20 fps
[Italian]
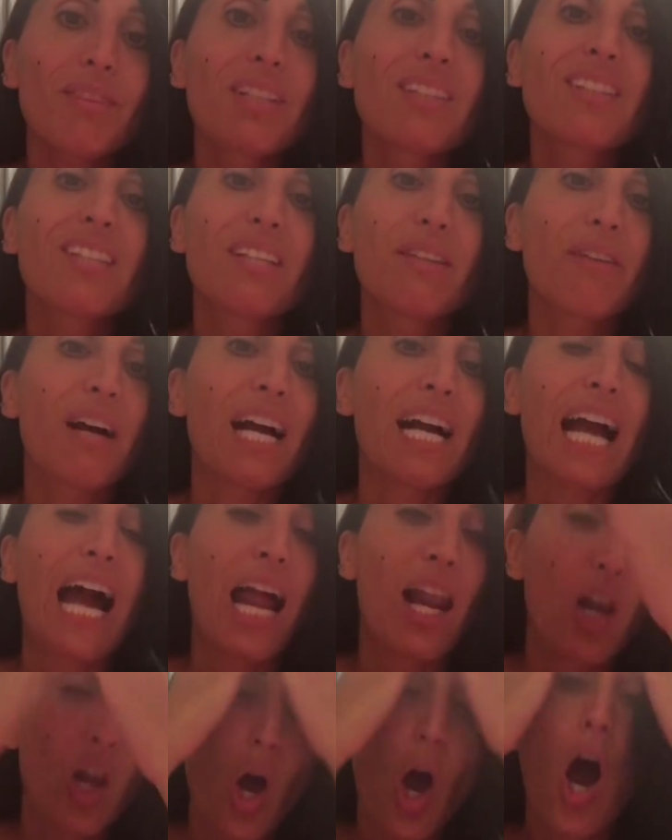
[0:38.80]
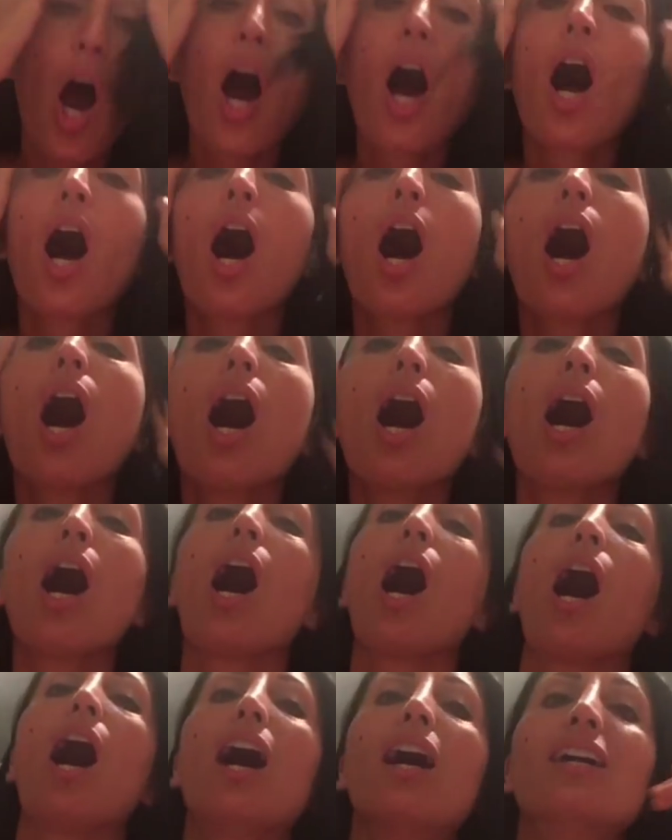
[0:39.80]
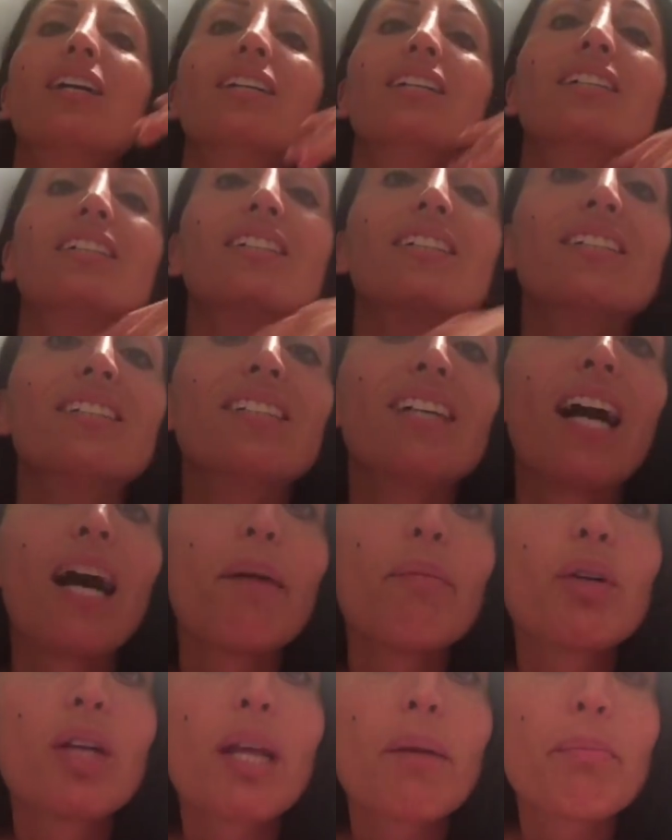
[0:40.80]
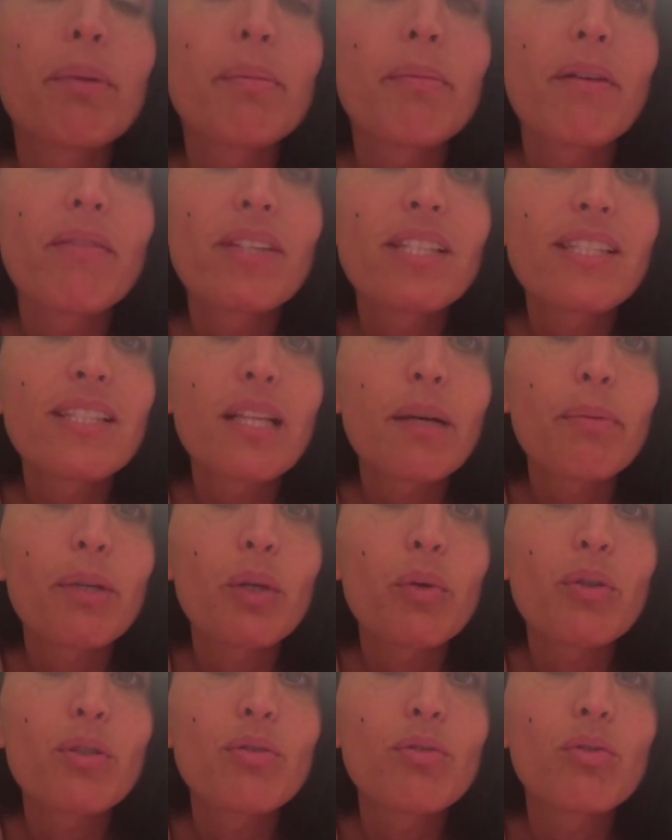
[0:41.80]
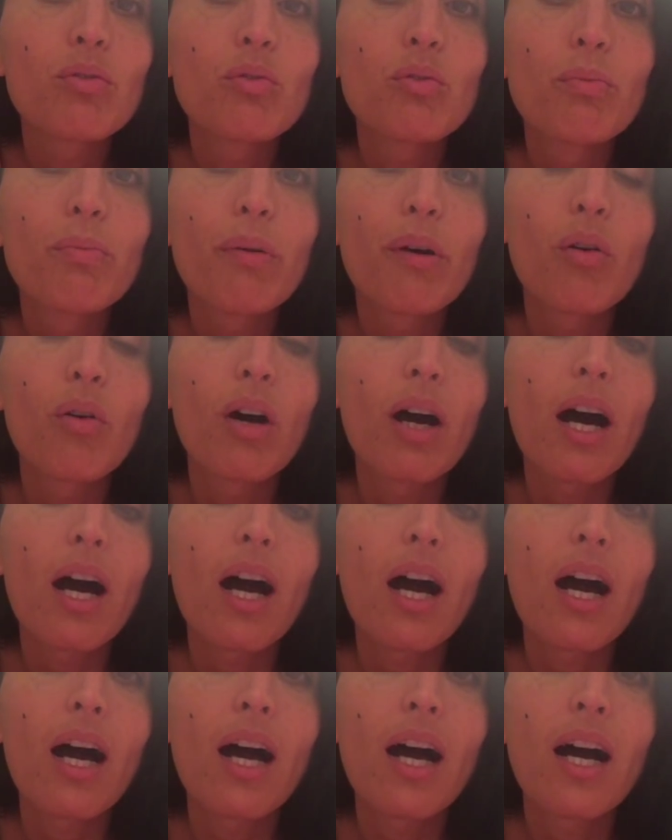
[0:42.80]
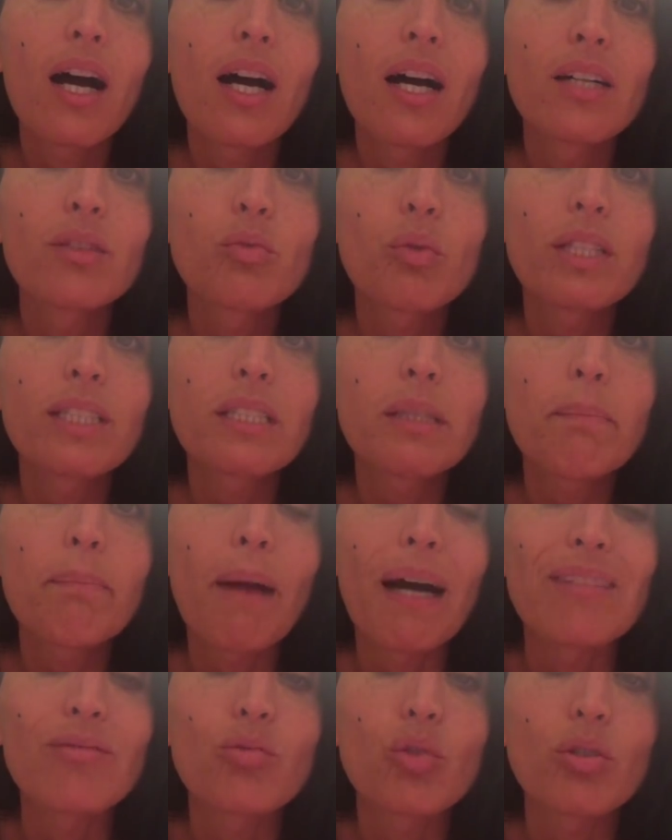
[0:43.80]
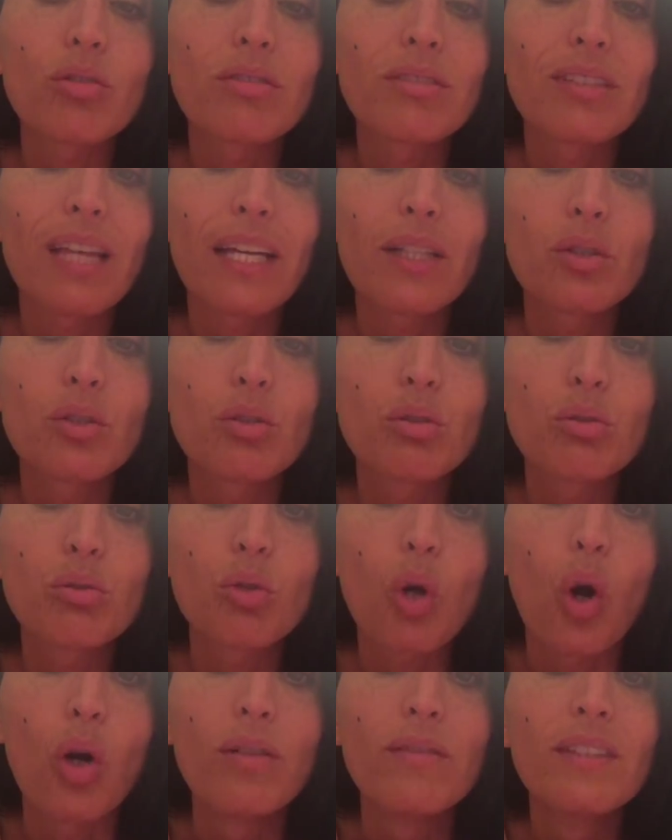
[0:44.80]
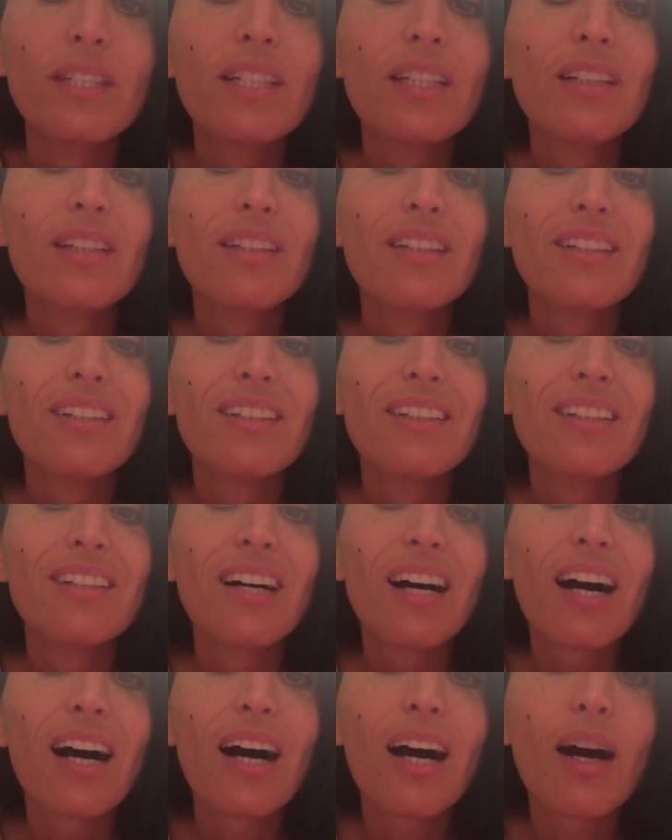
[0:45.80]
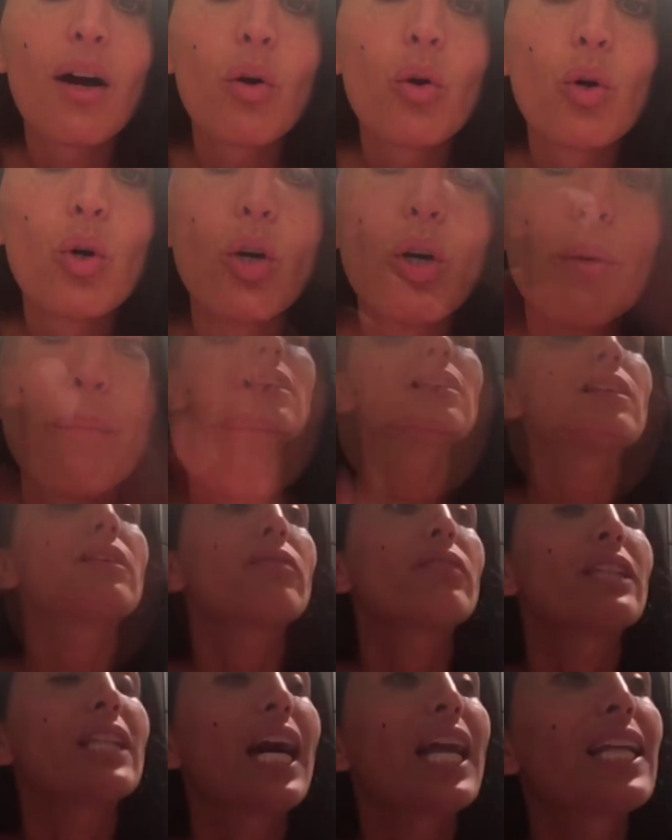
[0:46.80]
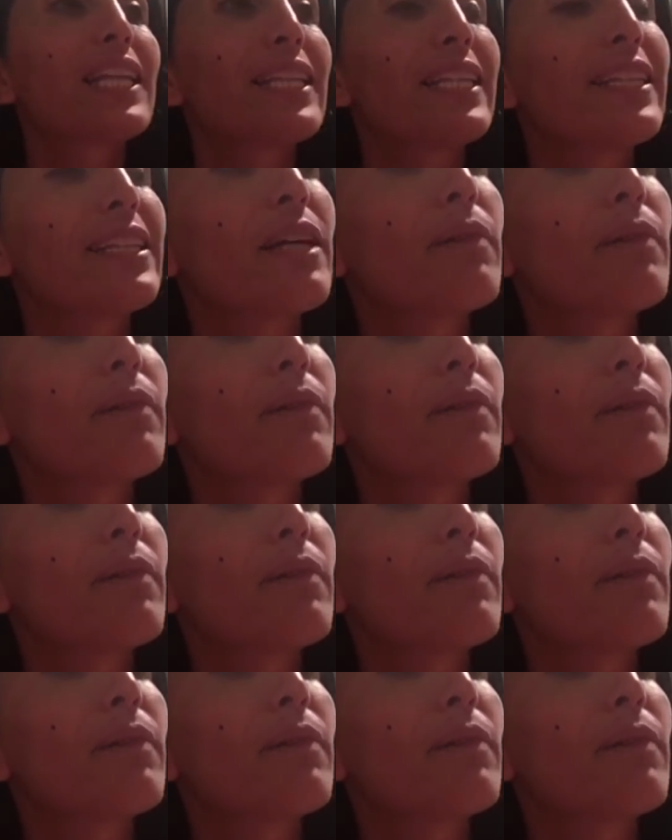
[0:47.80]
si fa callo. Ah, amore a prima vista per questo lupo. Wow, 20 buttons, hai rotto. A orte finale di